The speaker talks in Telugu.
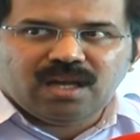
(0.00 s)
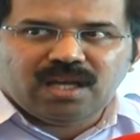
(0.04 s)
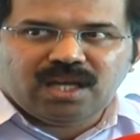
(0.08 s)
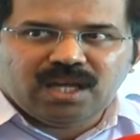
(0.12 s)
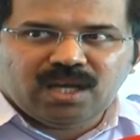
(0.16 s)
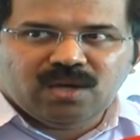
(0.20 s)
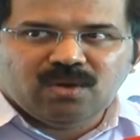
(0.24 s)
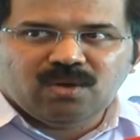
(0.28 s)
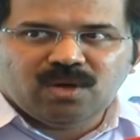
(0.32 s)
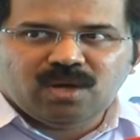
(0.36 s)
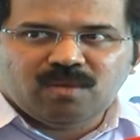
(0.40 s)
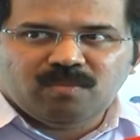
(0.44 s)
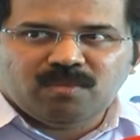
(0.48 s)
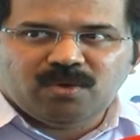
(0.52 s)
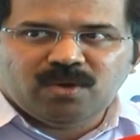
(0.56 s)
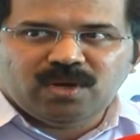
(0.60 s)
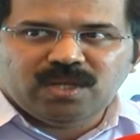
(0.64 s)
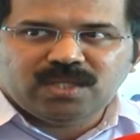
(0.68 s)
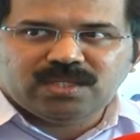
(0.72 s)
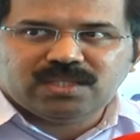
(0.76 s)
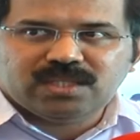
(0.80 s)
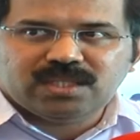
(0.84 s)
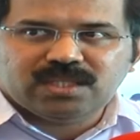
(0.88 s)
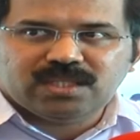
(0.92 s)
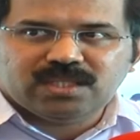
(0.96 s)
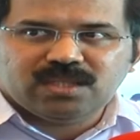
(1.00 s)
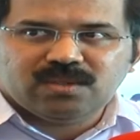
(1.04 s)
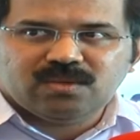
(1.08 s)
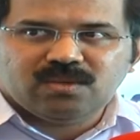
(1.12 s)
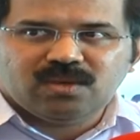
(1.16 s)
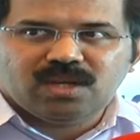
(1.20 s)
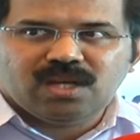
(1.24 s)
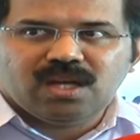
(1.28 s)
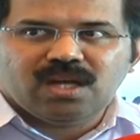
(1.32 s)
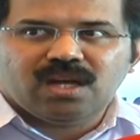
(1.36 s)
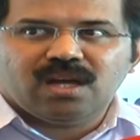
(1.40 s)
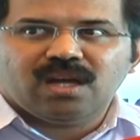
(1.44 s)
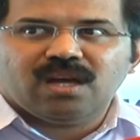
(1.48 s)
ఏ ఒక్క పోలింగ్ స్టేషన్
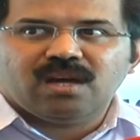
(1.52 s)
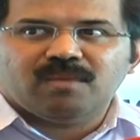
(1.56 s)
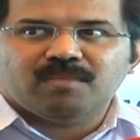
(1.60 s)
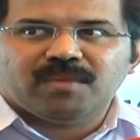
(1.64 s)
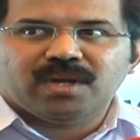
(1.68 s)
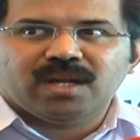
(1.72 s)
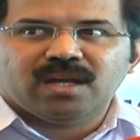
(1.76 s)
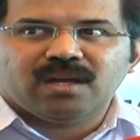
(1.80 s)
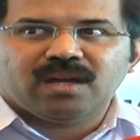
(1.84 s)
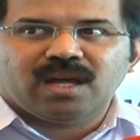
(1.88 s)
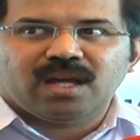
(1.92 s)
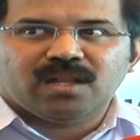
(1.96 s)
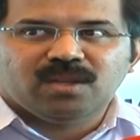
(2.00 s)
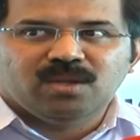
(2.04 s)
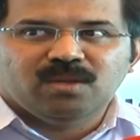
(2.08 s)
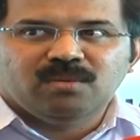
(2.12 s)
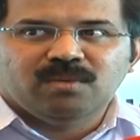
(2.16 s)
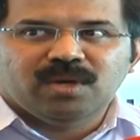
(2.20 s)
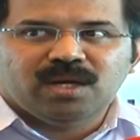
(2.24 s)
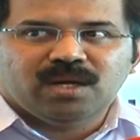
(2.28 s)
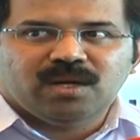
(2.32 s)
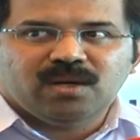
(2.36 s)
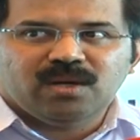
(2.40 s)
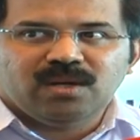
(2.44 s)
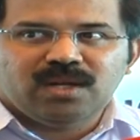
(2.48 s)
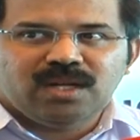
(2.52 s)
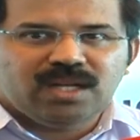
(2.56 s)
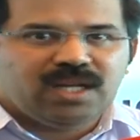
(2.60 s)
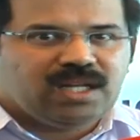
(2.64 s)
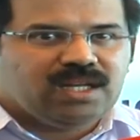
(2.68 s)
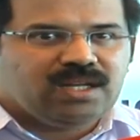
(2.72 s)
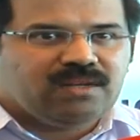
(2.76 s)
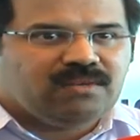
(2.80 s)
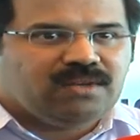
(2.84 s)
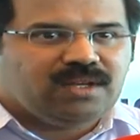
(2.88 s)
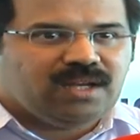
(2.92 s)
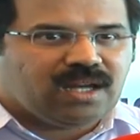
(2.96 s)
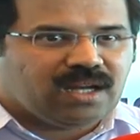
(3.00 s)
కూడా మన అందుబాటులో
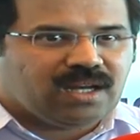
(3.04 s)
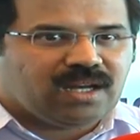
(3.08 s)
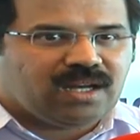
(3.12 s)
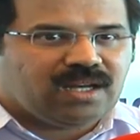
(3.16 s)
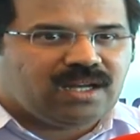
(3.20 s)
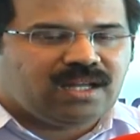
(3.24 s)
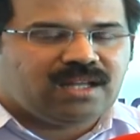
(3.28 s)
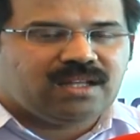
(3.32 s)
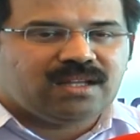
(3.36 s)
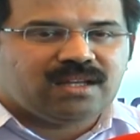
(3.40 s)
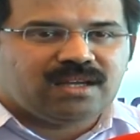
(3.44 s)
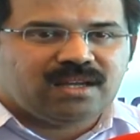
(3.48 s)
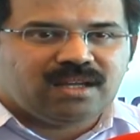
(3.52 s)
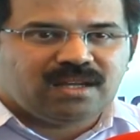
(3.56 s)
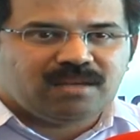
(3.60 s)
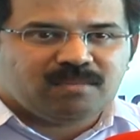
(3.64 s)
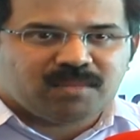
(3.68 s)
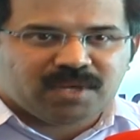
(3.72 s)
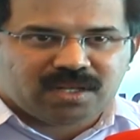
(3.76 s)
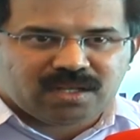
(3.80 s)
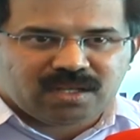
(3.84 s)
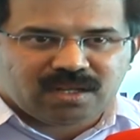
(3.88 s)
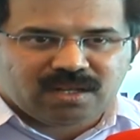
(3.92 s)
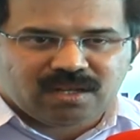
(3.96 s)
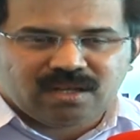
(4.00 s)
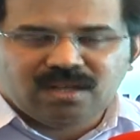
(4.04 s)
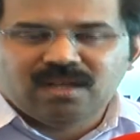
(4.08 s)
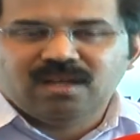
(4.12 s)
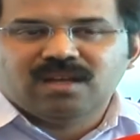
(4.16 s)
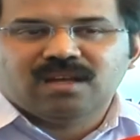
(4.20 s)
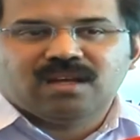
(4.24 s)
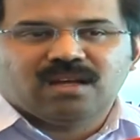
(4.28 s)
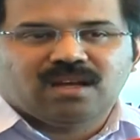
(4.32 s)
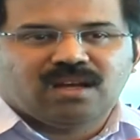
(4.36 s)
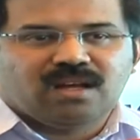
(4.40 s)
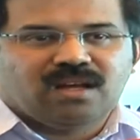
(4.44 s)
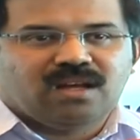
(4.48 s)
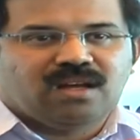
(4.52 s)
లేనివి లేదంటే మన
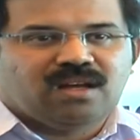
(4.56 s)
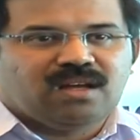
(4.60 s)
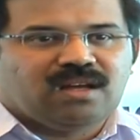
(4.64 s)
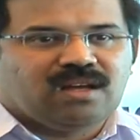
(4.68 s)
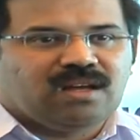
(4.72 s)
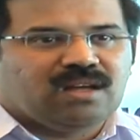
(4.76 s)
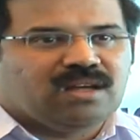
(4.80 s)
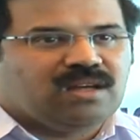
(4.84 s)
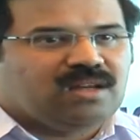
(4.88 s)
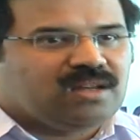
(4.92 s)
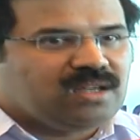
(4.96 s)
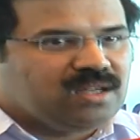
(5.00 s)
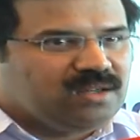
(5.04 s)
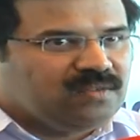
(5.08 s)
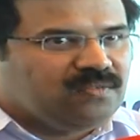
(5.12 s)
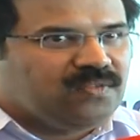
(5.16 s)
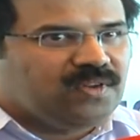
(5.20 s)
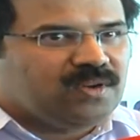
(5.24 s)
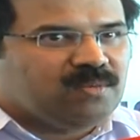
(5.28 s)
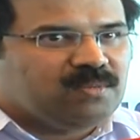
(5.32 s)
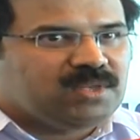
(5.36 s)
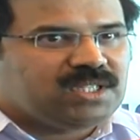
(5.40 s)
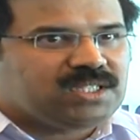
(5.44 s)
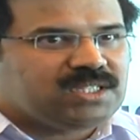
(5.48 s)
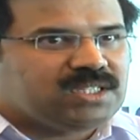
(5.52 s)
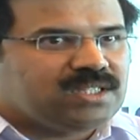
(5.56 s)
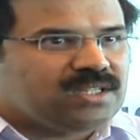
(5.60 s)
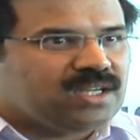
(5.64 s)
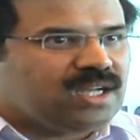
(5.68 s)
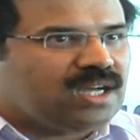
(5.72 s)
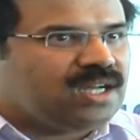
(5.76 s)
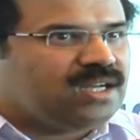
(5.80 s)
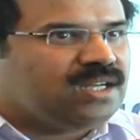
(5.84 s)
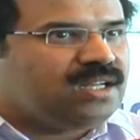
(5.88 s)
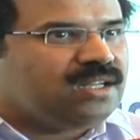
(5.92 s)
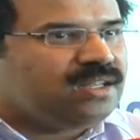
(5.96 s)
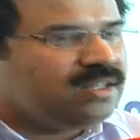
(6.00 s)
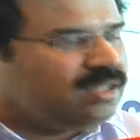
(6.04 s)
ఇన్ఫర్మేషన్
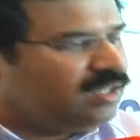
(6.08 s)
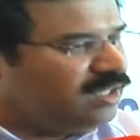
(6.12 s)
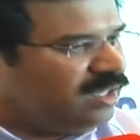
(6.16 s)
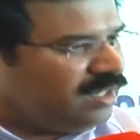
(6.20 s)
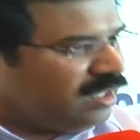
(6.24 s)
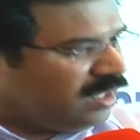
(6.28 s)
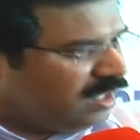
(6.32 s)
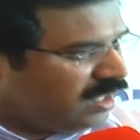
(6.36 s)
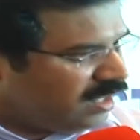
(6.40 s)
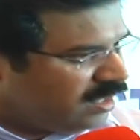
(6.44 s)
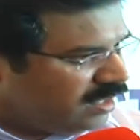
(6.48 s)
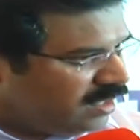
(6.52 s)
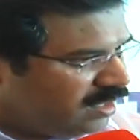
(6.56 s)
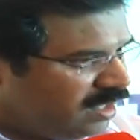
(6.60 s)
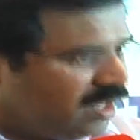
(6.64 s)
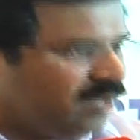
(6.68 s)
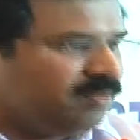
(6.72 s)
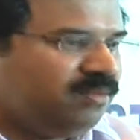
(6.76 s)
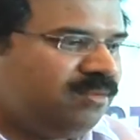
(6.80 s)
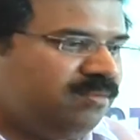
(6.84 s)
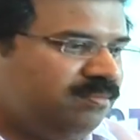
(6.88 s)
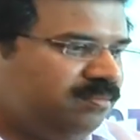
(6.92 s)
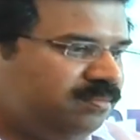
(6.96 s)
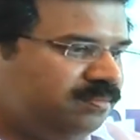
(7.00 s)
రానిది అండి లేవు